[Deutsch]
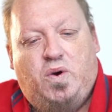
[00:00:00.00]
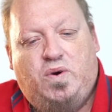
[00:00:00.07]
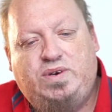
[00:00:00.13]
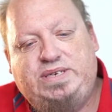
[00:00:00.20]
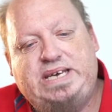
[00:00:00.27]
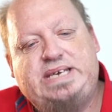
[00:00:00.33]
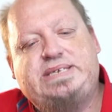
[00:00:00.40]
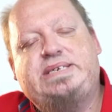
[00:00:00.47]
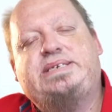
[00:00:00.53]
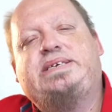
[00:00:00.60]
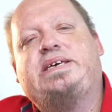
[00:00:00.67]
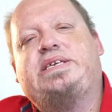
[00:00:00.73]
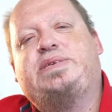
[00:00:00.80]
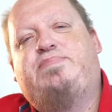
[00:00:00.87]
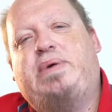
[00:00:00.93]
Und das ist
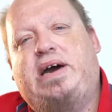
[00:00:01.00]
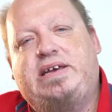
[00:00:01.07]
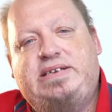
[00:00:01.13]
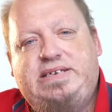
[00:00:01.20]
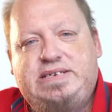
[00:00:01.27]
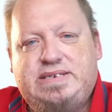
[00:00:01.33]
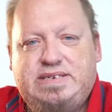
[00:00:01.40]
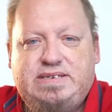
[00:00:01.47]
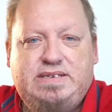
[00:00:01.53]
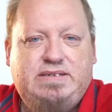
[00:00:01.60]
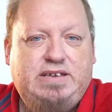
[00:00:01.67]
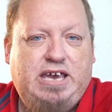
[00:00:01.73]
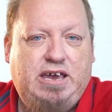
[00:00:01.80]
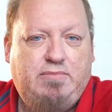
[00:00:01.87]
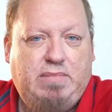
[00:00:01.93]
jetzt bei diesen
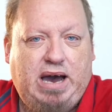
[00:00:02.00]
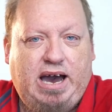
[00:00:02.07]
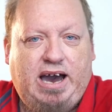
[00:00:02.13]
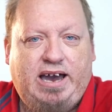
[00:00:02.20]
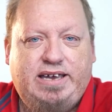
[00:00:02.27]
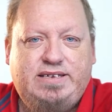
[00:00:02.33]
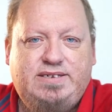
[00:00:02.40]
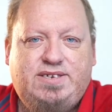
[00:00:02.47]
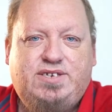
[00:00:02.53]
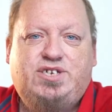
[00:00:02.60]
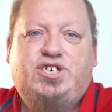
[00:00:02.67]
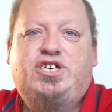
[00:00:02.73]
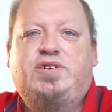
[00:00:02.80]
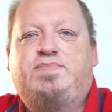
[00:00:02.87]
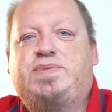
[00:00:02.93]

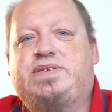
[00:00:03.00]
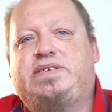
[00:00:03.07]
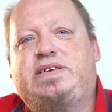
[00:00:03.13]
M1-Chips,